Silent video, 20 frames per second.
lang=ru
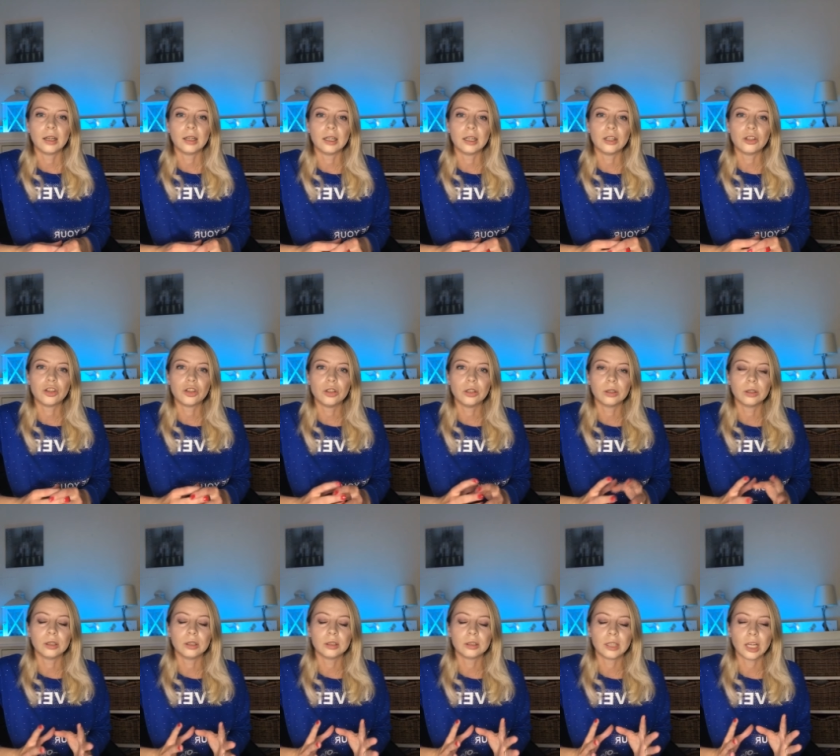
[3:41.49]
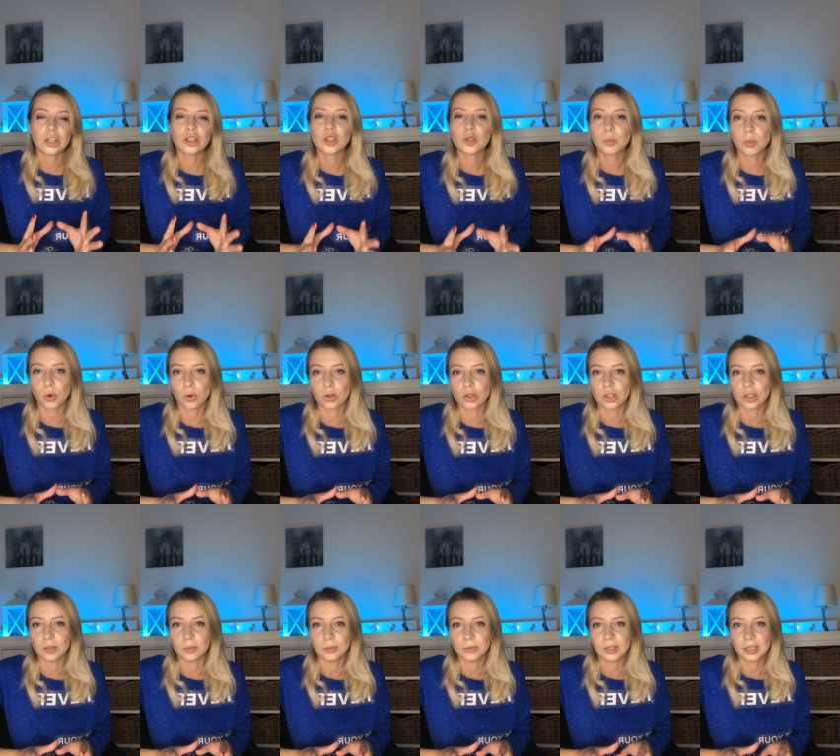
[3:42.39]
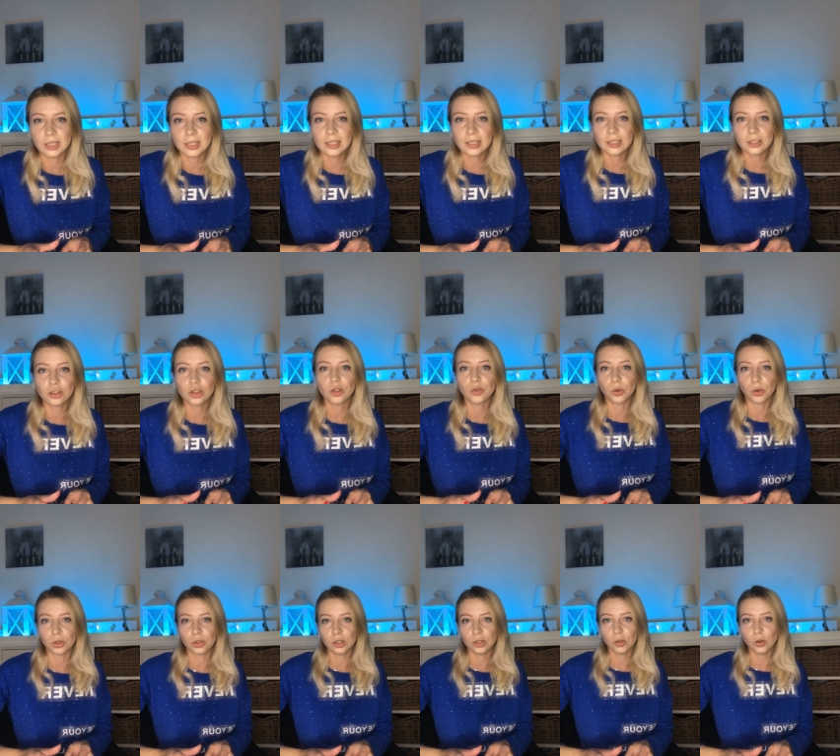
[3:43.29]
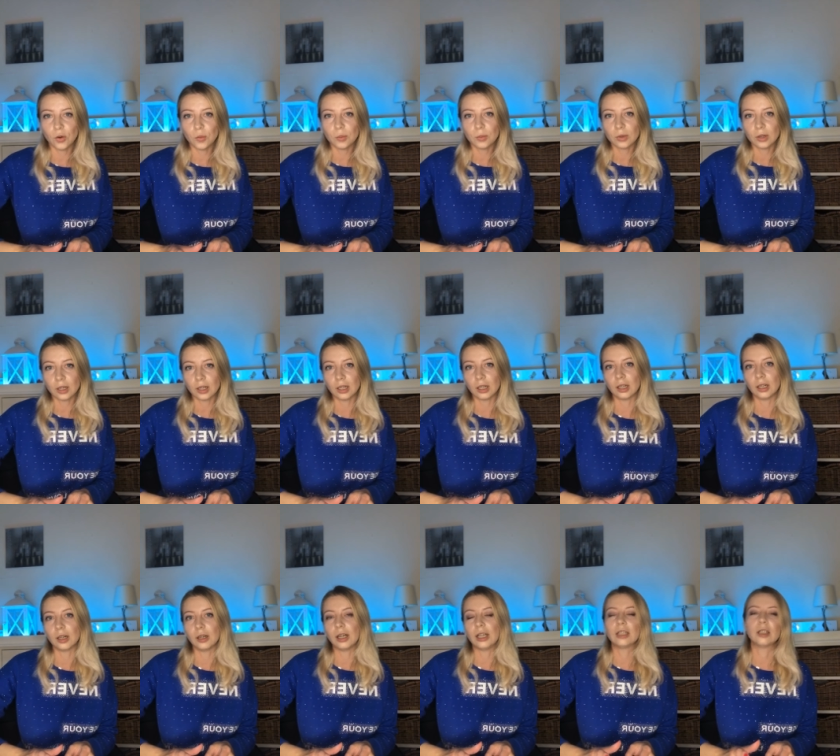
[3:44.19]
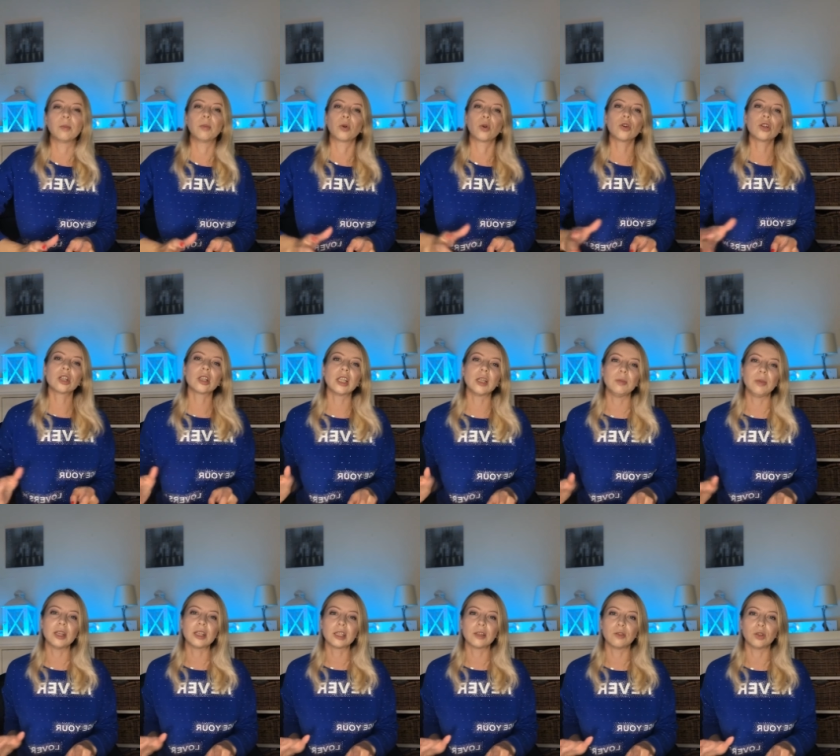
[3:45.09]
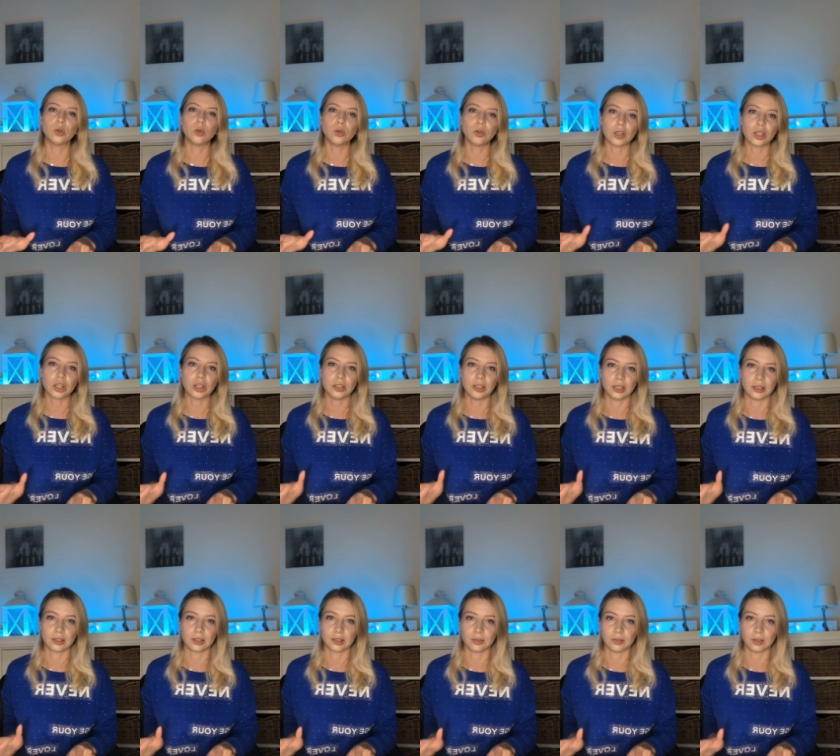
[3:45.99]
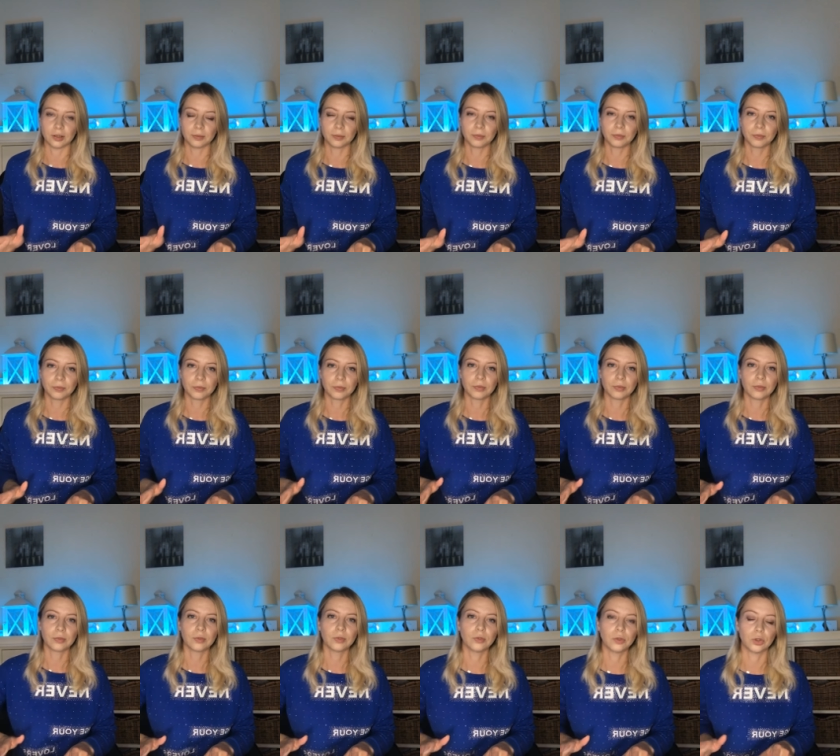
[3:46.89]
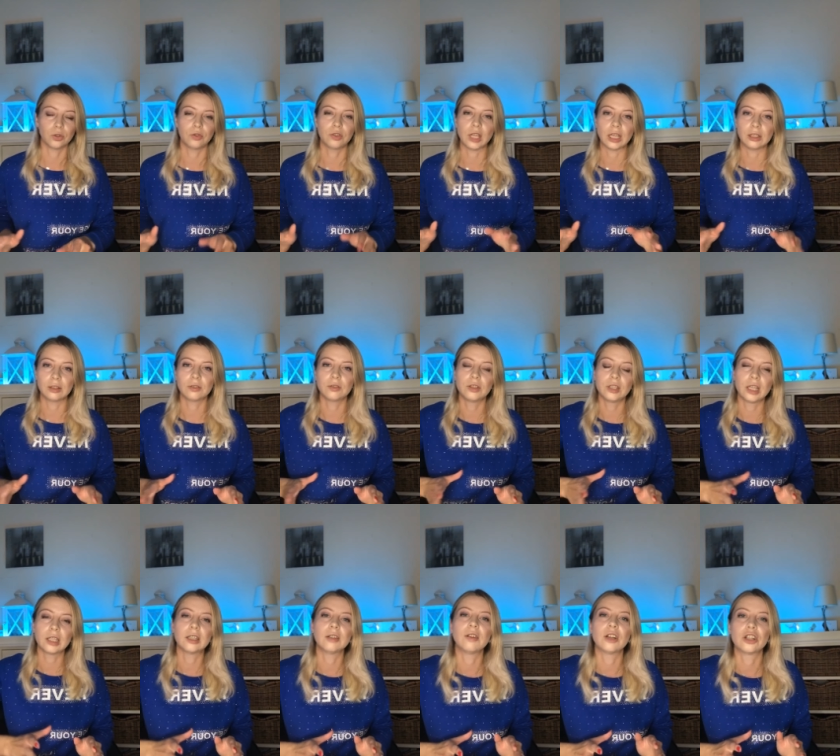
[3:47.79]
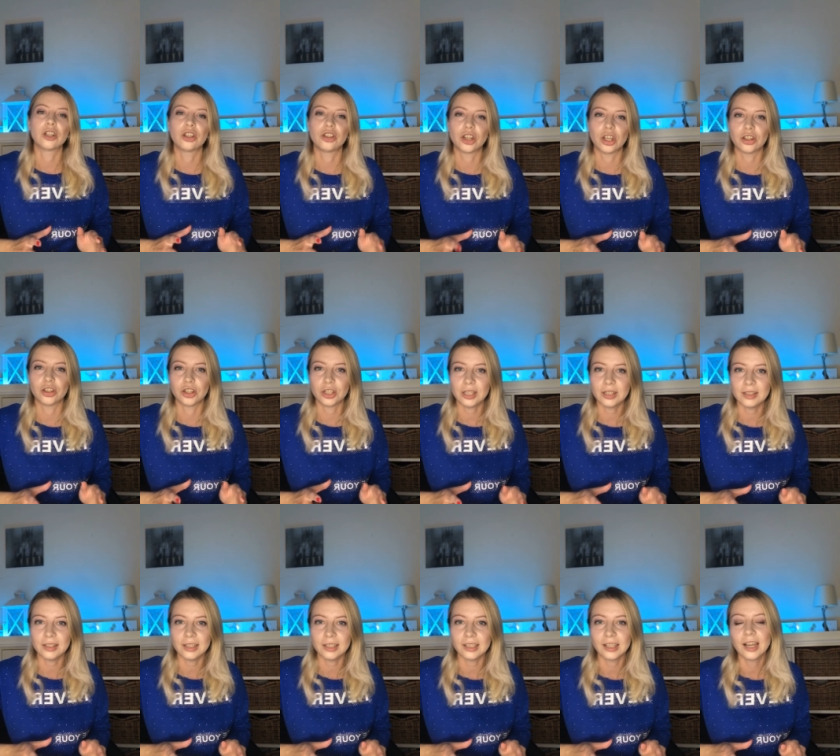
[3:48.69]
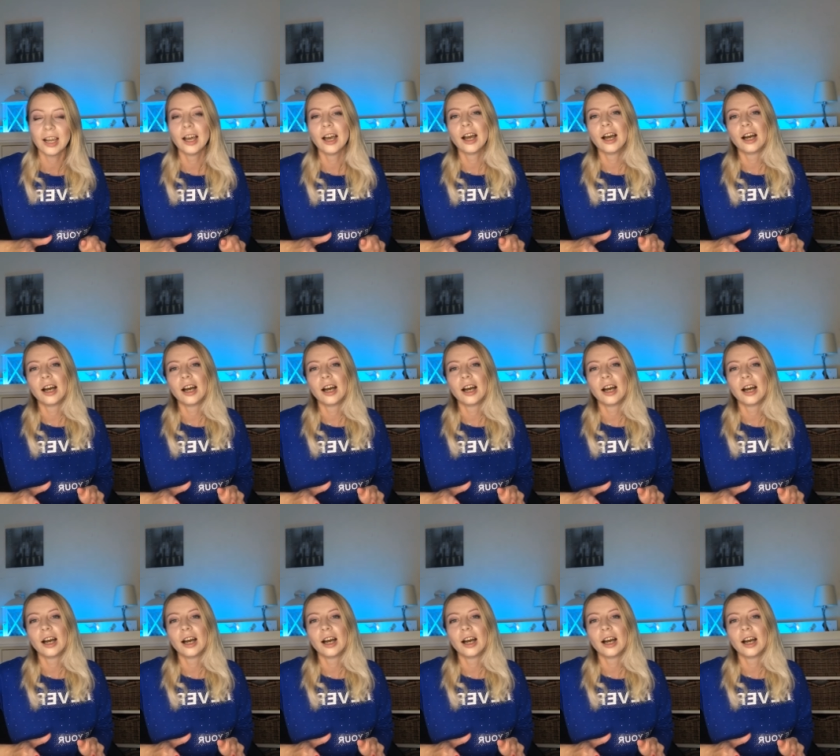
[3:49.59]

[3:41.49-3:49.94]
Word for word: э, также с прошлым. Если четвертый дом, э, это прошлое, имеется в виду ваше детство. Вот вся, вся та ваша часть жизни